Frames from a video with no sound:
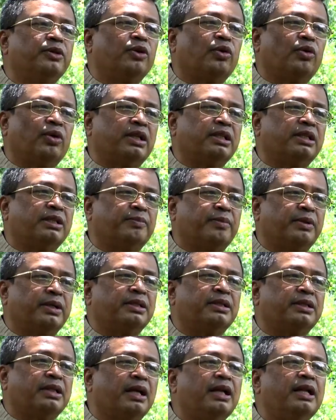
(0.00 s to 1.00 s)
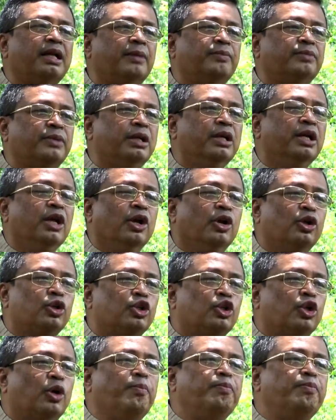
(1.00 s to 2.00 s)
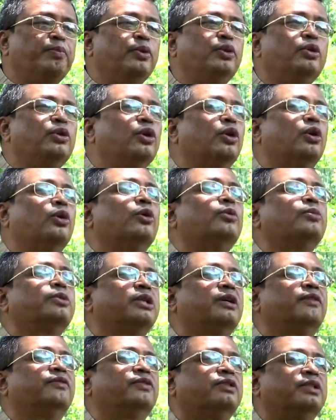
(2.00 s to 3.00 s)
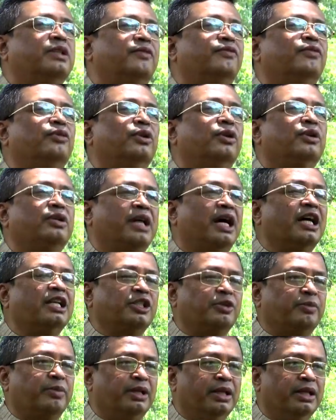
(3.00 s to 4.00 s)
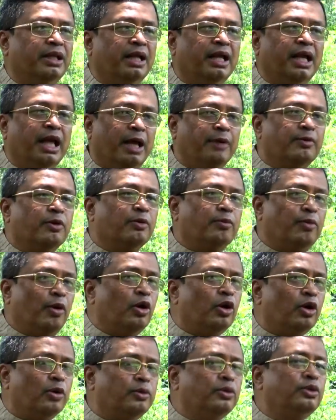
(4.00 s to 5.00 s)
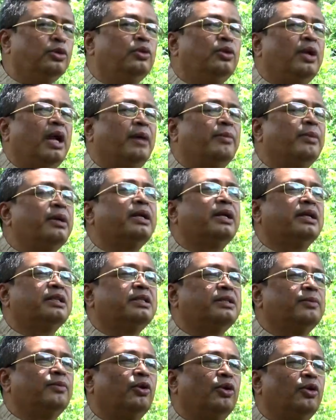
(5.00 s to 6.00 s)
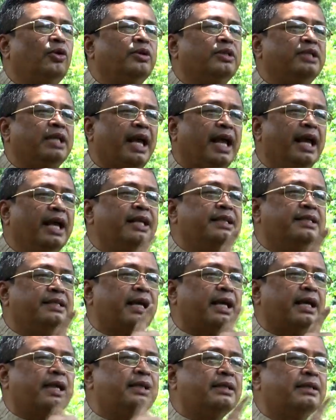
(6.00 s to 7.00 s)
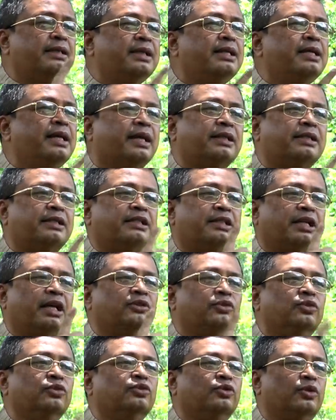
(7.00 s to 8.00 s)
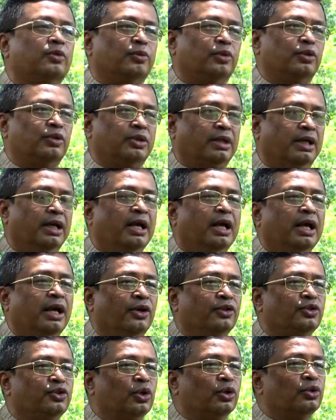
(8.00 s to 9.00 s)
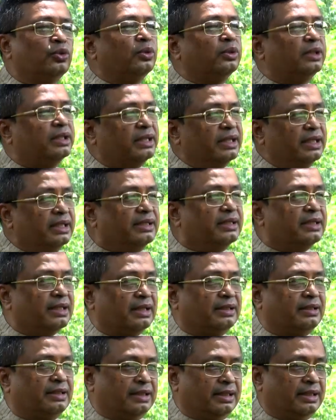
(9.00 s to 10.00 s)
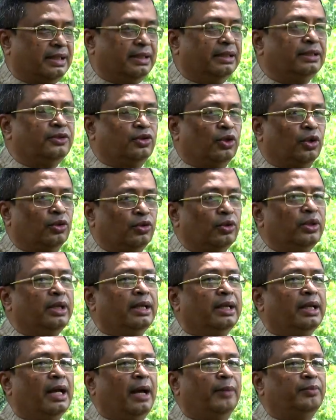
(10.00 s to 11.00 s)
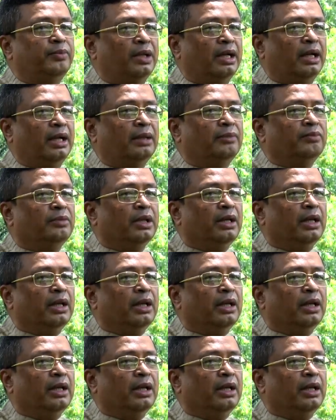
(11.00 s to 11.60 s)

আপনি করাতে পারেন তাহলে আপনার সম্পূর্ণ রকম সাফল্যটা আসবে এবং বঙ্গবন্ধুর আমার কাছে মনে হয় যে এই জায়গাতেই একটা স্বাতন্ত্র্য বোধ যত দিন যাচ্ছে যতই আপনারা